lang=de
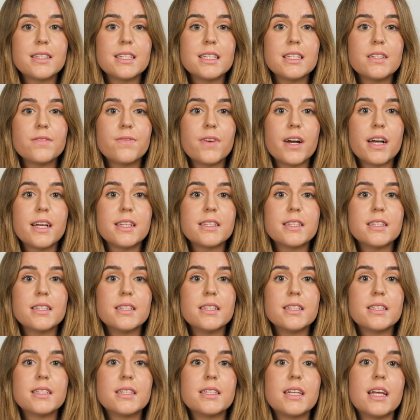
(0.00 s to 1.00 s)
Sichtweise
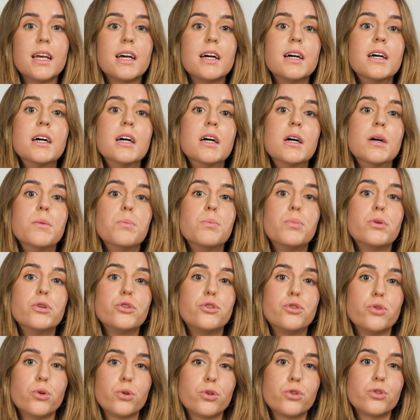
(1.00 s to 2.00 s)
ist der
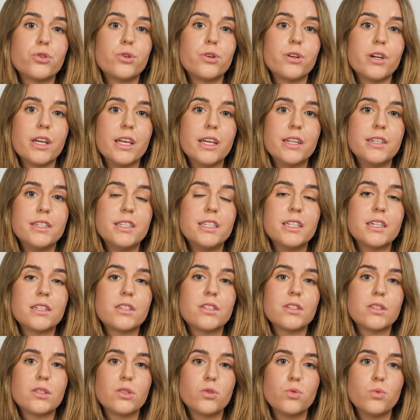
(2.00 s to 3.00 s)

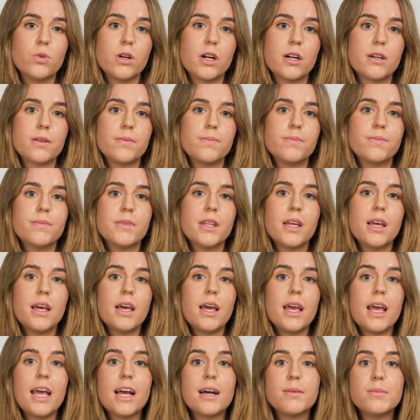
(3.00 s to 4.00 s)
produktorientierte Zugang.
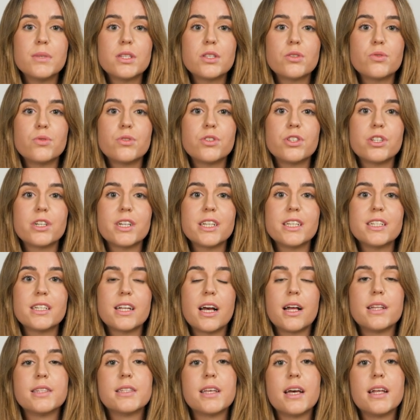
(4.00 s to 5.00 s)
Er misst
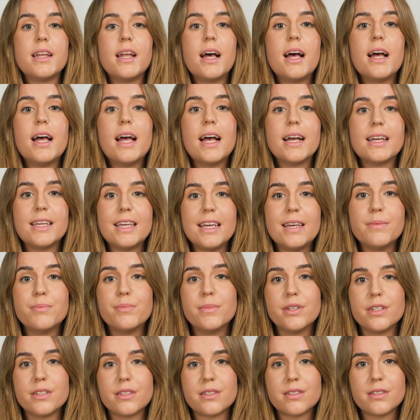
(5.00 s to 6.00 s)
Unterricht an seiner
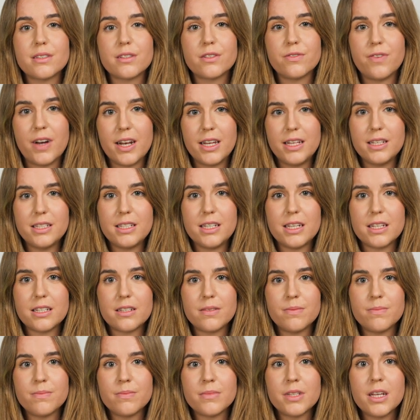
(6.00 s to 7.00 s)

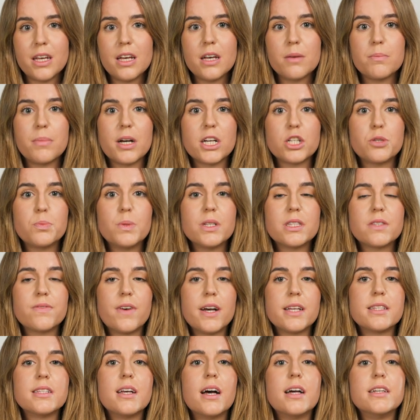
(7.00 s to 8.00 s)
Ergebnisqualität
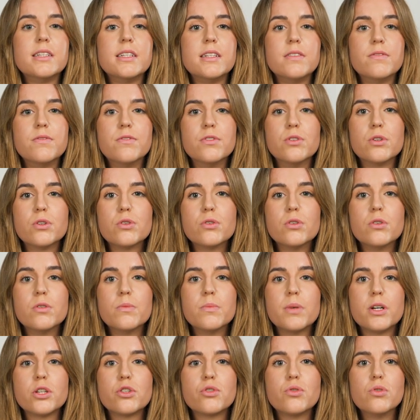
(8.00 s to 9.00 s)
beispielsweise an den
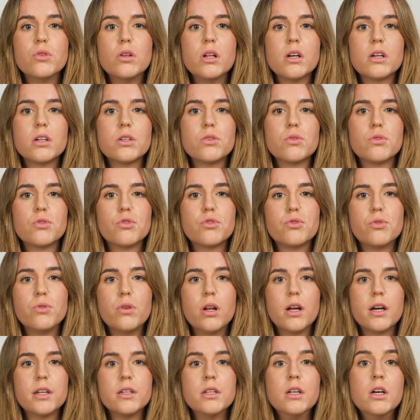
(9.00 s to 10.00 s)
Wirkungen bei Schülerinnen und
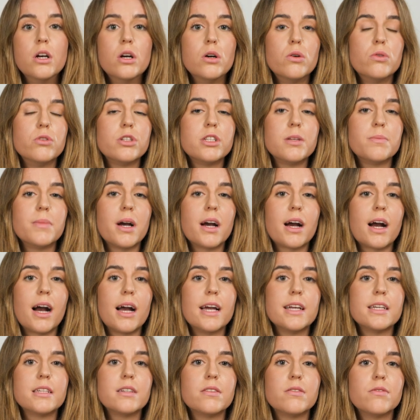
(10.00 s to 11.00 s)
Schülern und dem
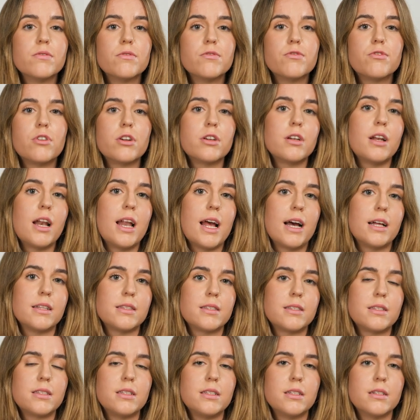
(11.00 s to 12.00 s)
Erreichen von
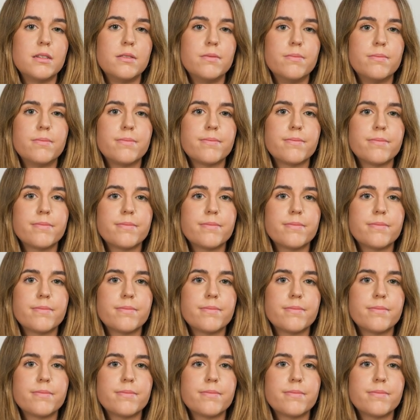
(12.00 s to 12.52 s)
Lernzielen.